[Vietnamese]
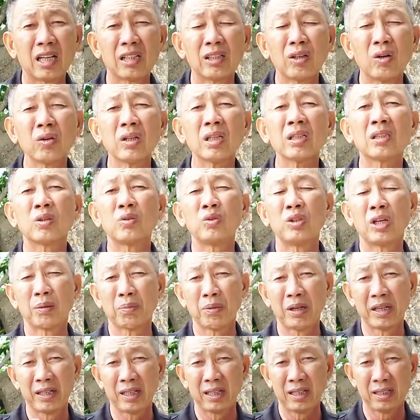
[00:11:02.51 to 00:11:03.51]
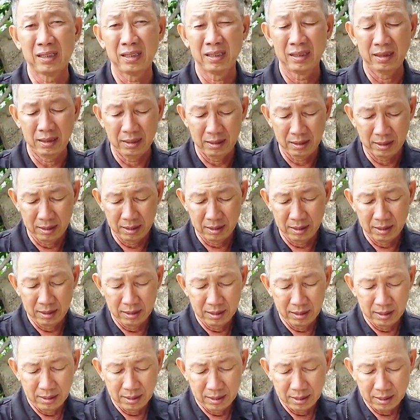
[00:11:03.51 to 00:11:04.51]
lời nói cái tôi giật mình rồi
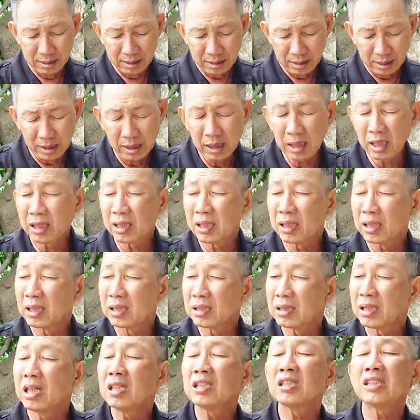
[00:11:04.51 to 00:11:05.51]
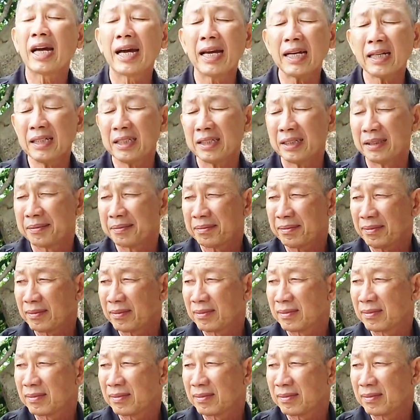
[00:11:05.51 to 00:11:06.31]
dạ cái hừng tới sáng đi